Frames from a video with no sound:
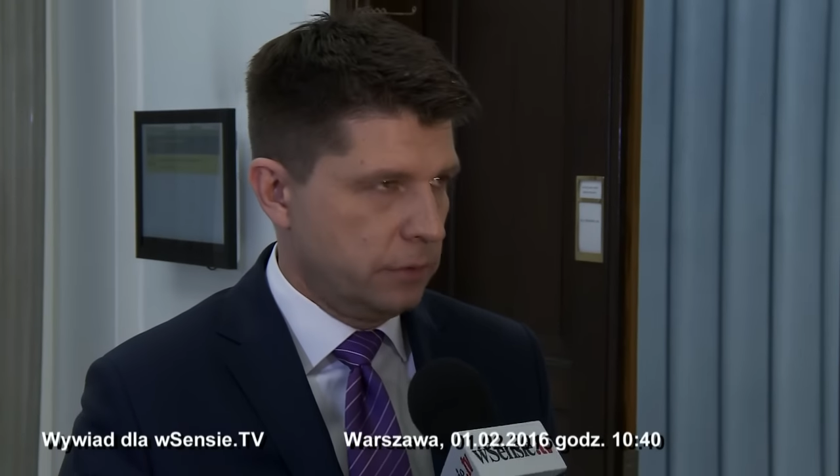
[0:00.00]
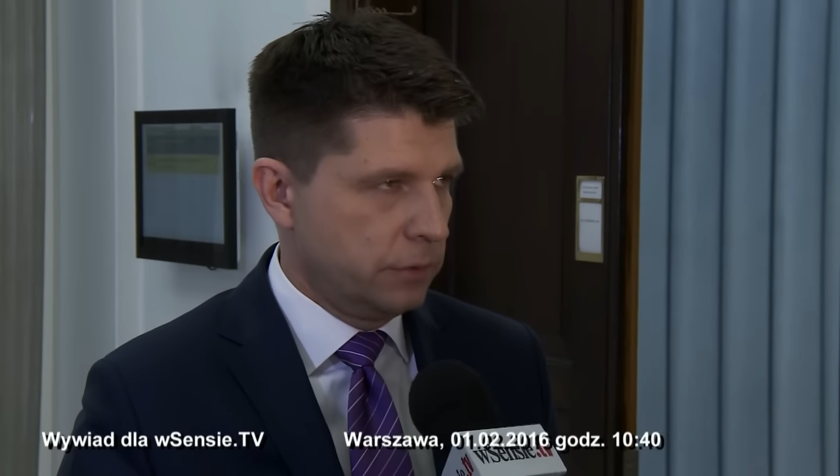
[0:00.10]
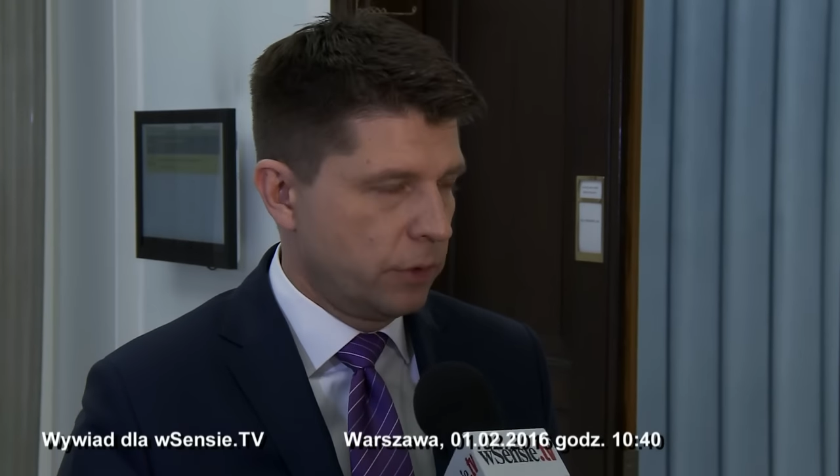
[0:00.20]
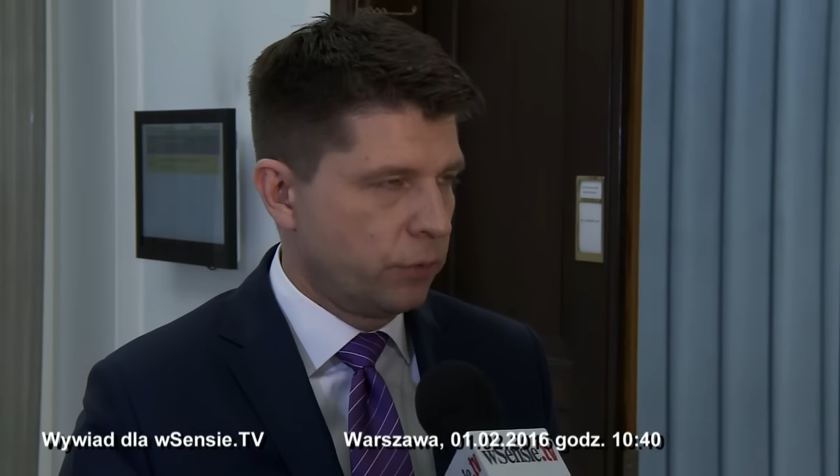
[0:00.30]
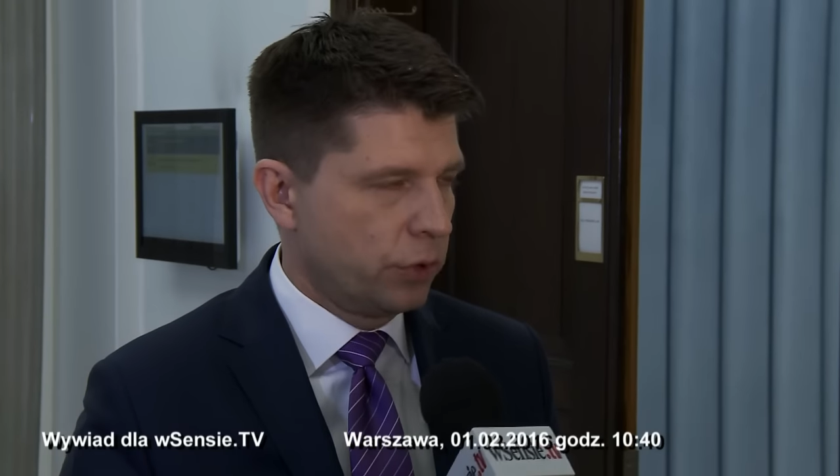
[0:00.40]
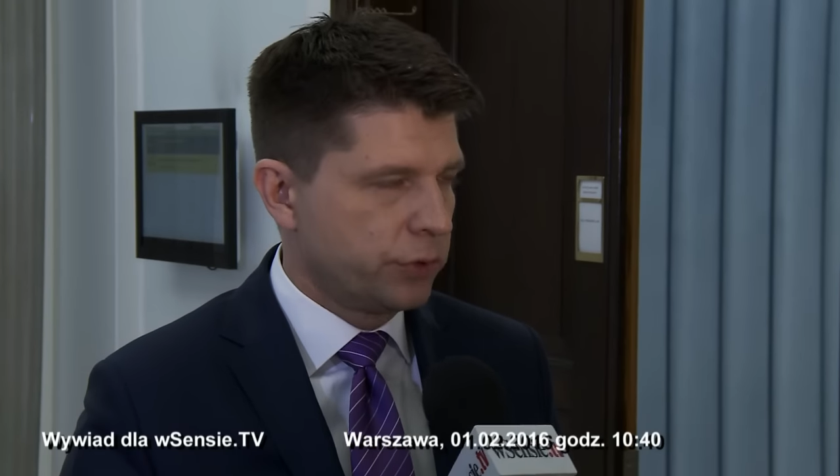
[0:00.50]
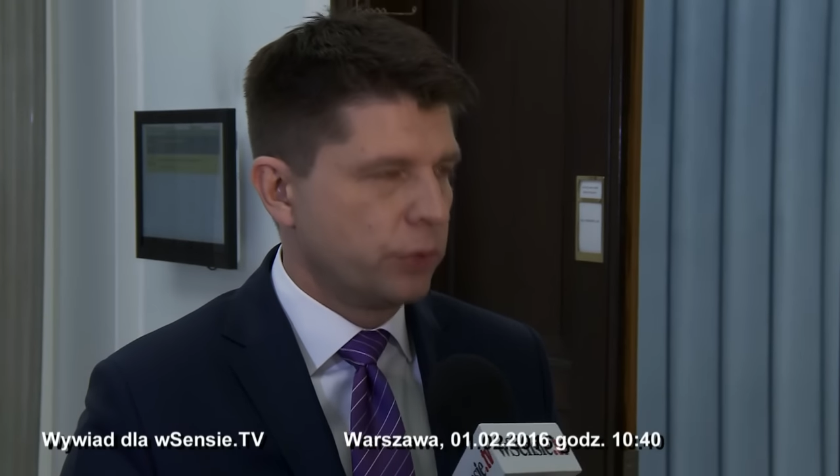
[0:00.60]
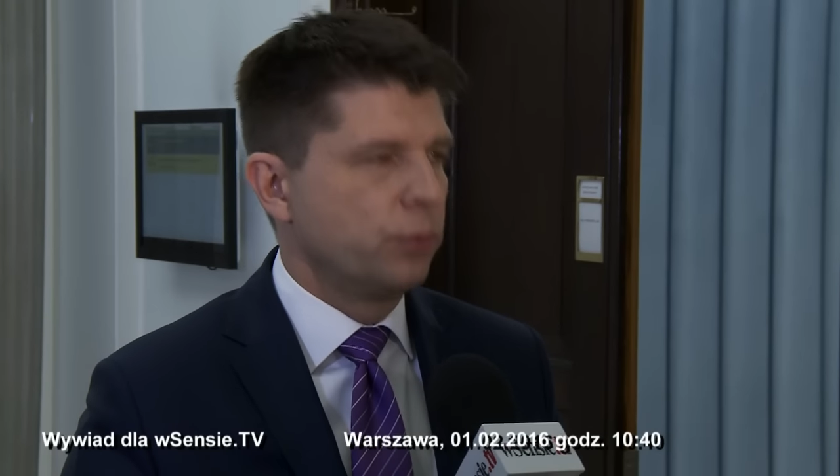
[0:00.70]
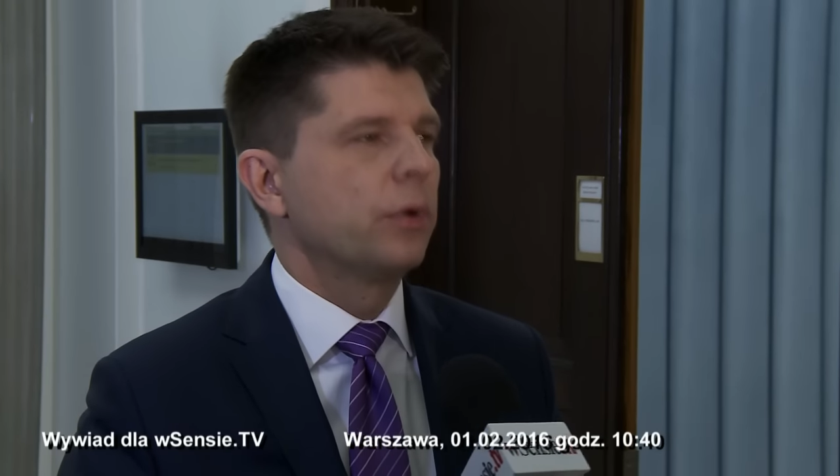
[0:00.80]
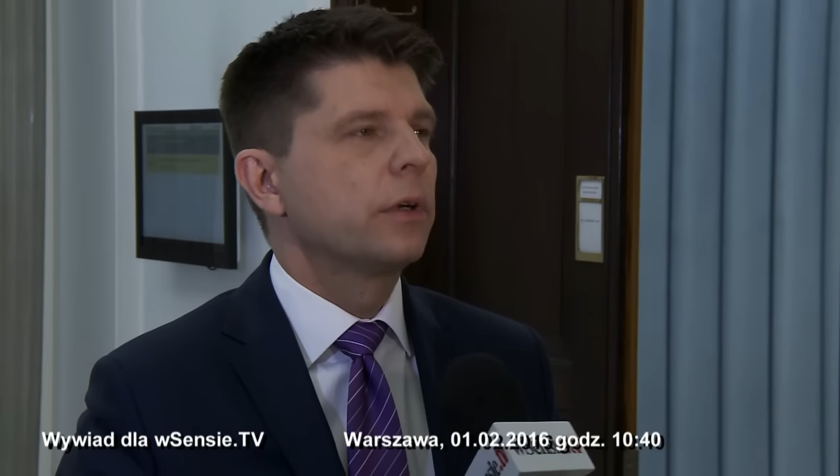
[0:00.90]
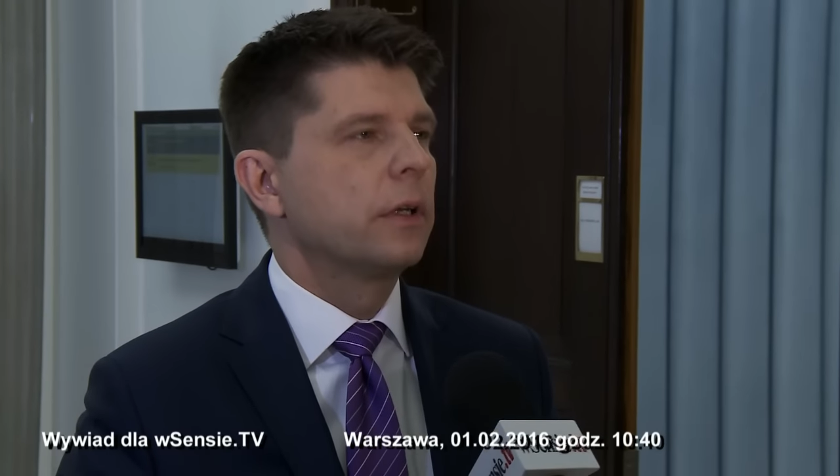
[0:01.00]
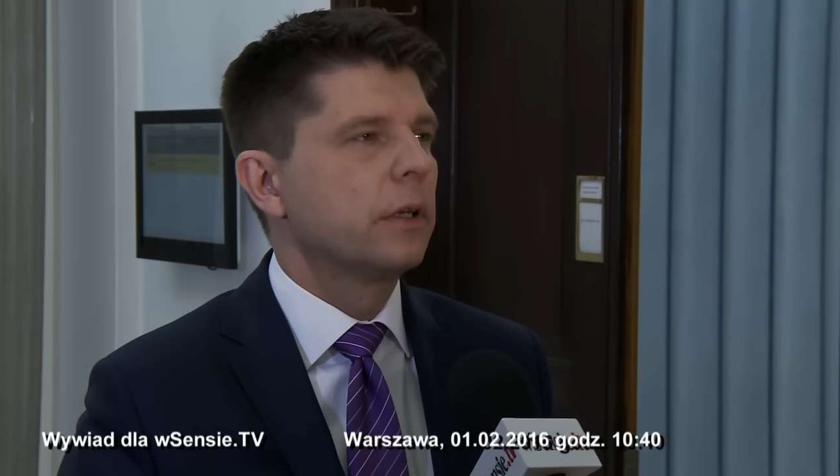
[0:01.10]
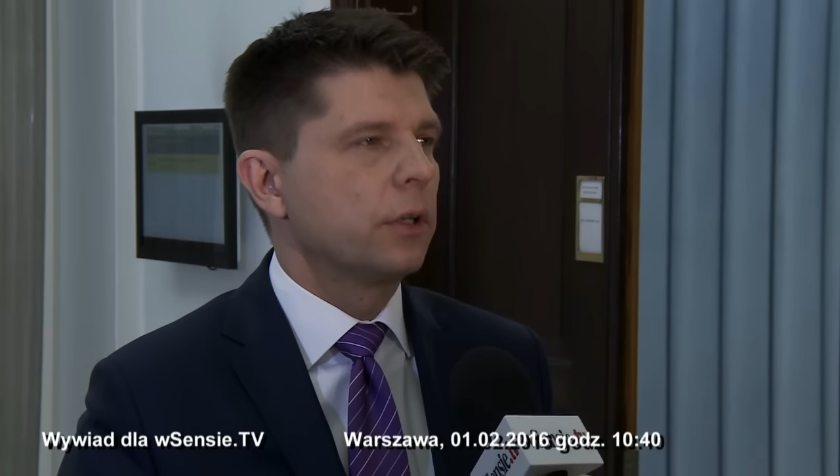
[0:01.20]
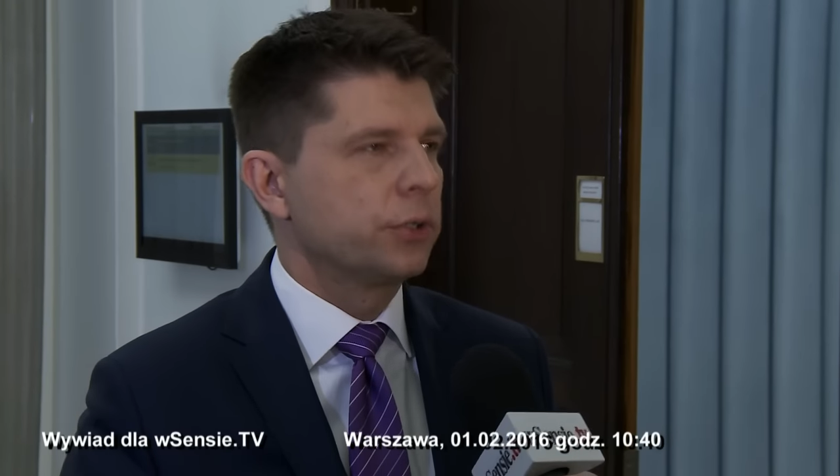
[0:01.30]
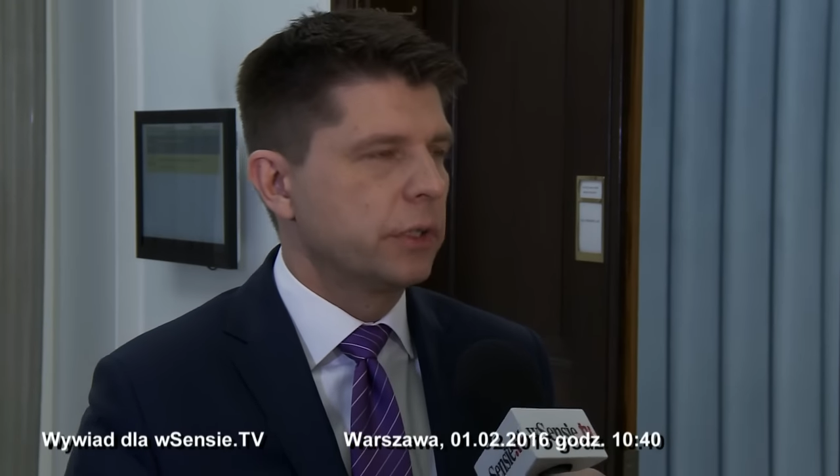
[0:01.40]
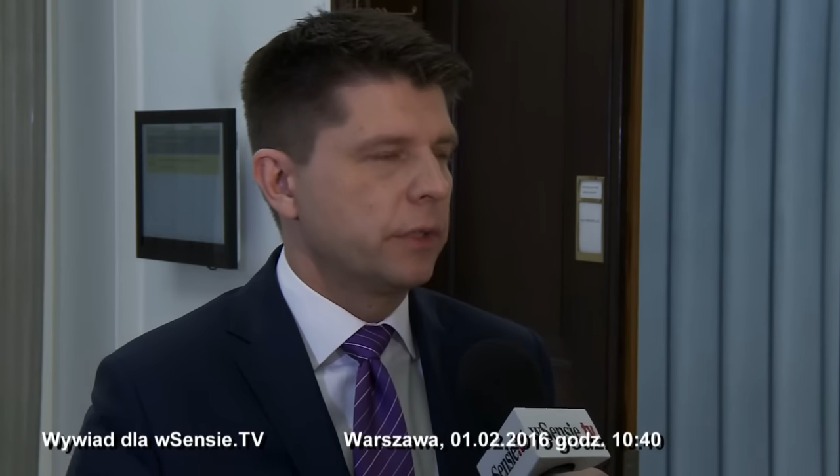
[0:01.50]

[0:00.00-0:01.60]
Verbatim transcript: znowu rośnie dług, rośnie